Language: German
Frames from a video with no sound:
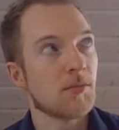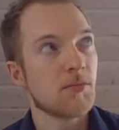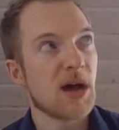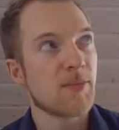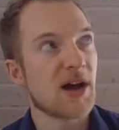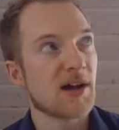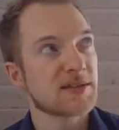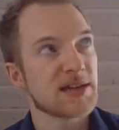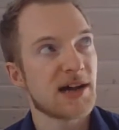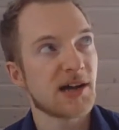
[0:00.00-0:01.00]
Mama
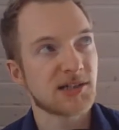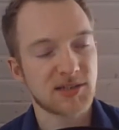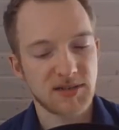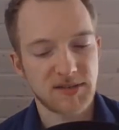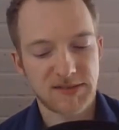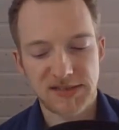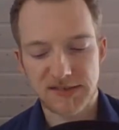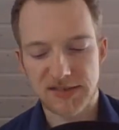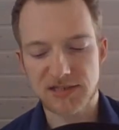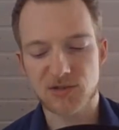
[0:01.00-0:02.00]
sagt, sie
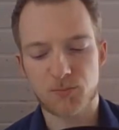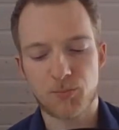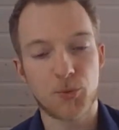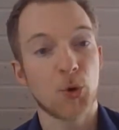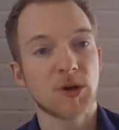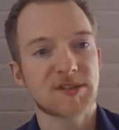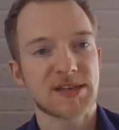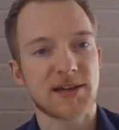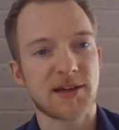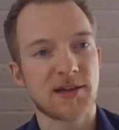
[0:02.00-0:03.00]
sind
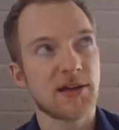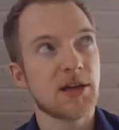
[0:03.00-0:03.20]
böse